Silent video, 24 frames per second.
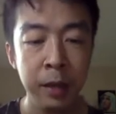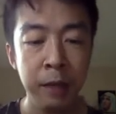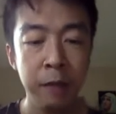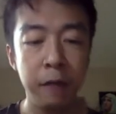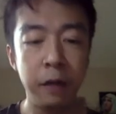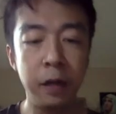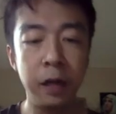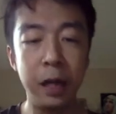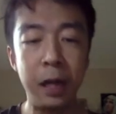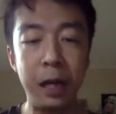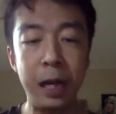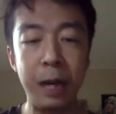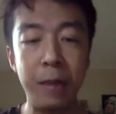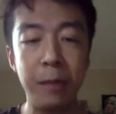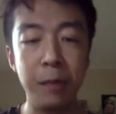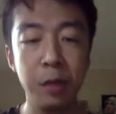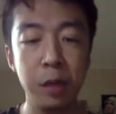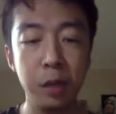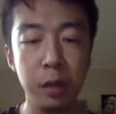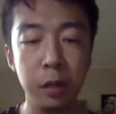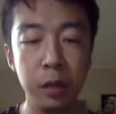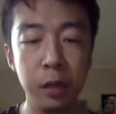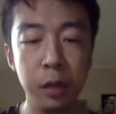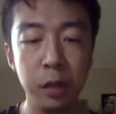Và để làm
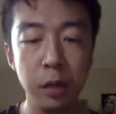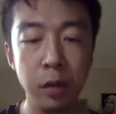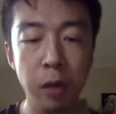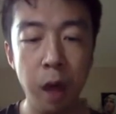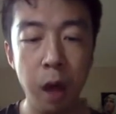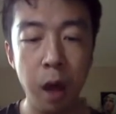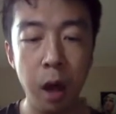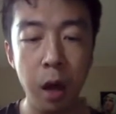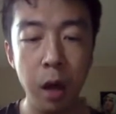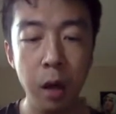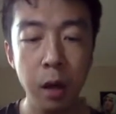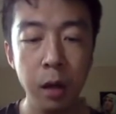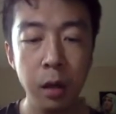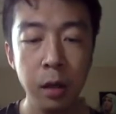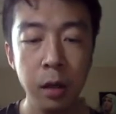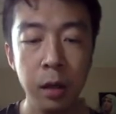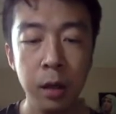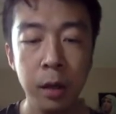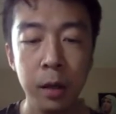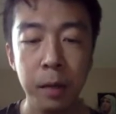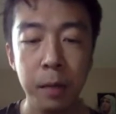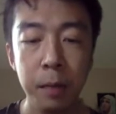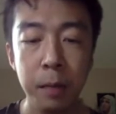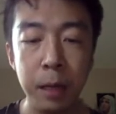được điều đó,
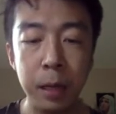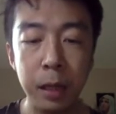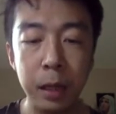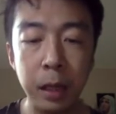bạn